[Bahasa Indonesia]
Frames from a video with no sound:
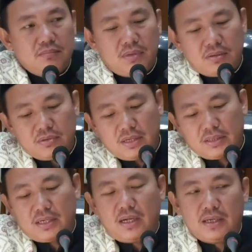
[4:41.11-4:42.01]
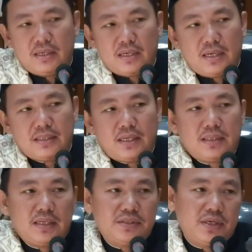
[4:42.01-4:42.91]
Baru yang terakhir adalah
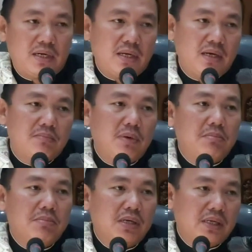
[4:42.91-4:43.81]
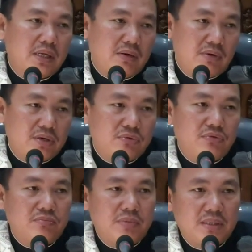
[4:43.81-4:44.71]
tata cara memilih hewan
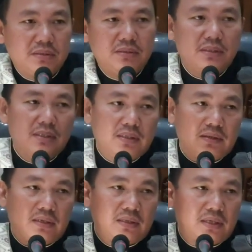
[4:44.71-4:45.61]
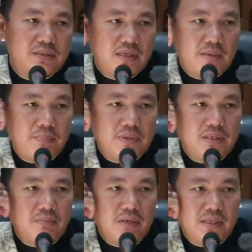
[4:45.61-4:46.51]
kurban, tata cara
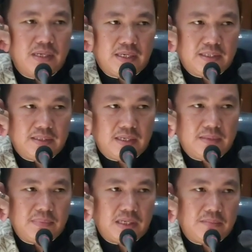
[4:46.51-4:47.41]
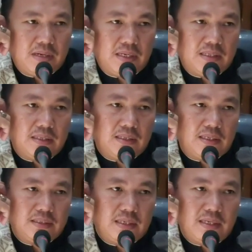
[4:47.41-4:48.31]
penyembelihan dan bagaimana
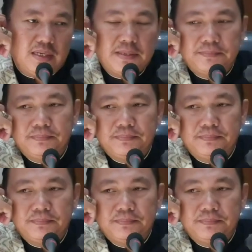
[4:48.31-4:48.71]
tata cara